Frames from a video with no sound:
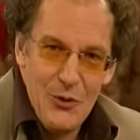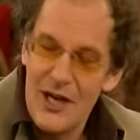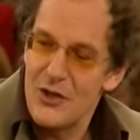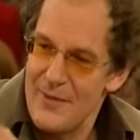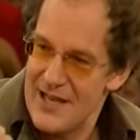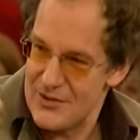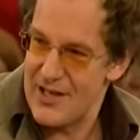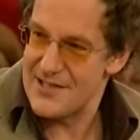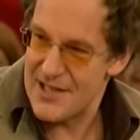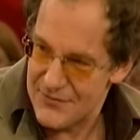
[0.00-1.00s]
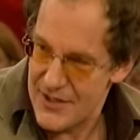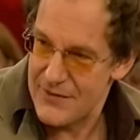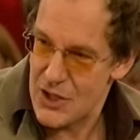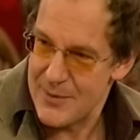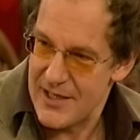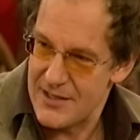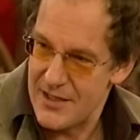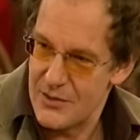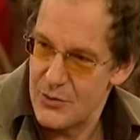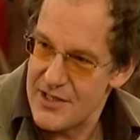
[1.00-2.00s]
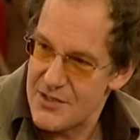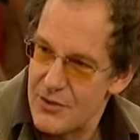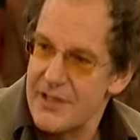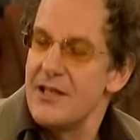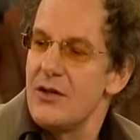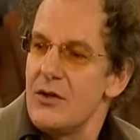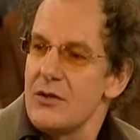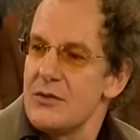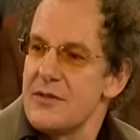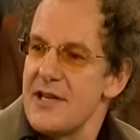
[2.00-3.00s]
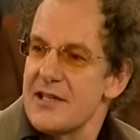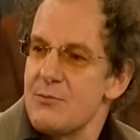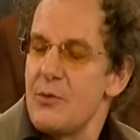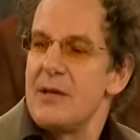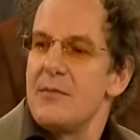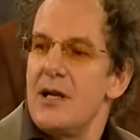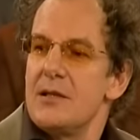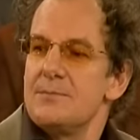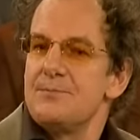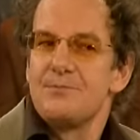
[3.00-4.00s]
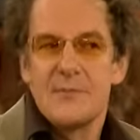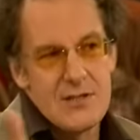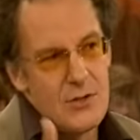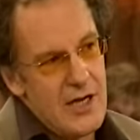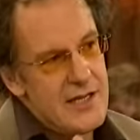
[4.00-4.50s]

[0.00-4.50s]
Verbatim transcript: Oder du machst, und das ist das vielversprechendere, du gehst zur Regierung und du sagst, Moment mal, das sind noch